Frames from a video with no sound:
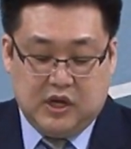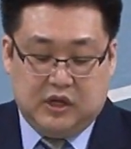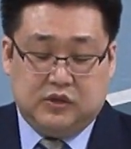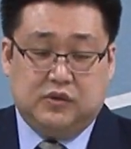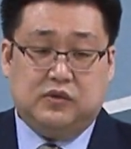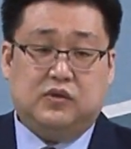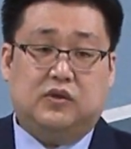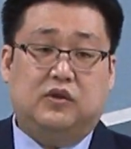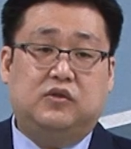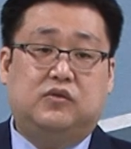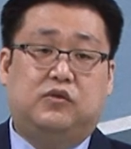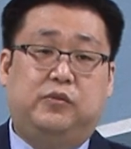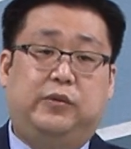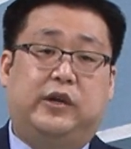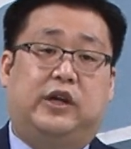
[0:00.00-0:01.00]
스스로를
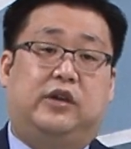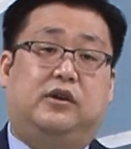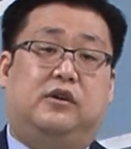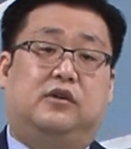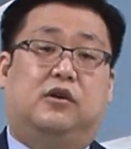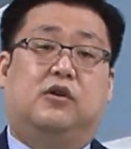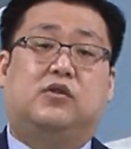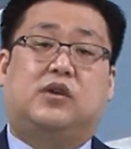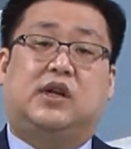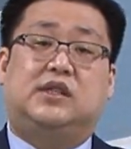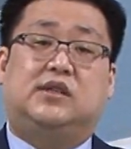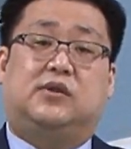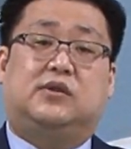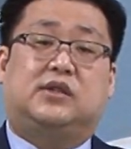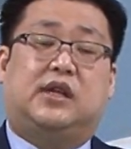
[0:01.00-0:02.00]
구별하여 거룩한
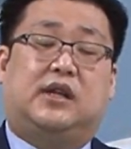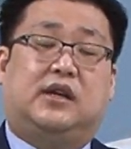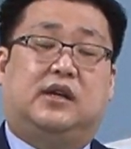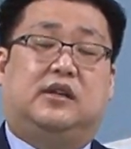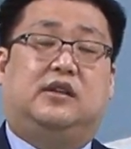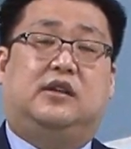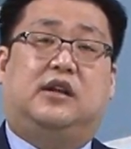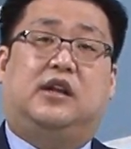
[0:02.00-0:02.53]
자로 살아가기를